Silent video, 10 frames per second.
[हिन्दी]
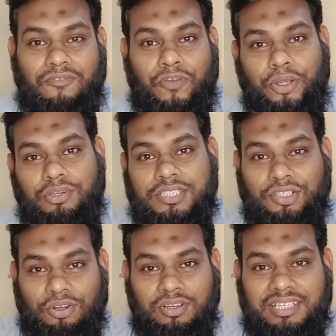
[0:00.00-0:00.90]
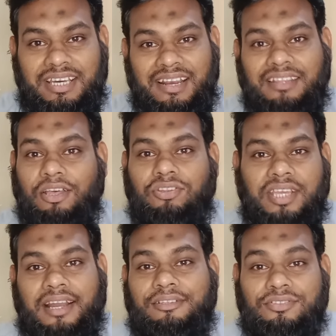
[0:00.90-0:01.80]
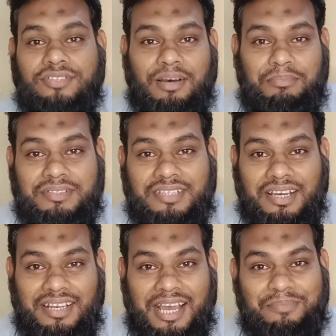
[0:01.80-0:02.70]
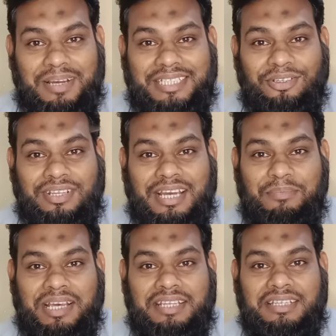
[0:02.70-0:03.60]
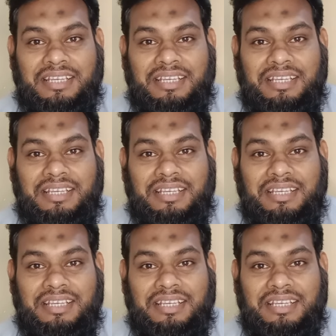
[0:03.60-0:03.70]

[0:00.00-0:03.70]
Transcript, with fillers: वीडियो स्क्रॉल ही कर रहा था और देखा तो सामने से अखलाक भाई जो है ना हमारे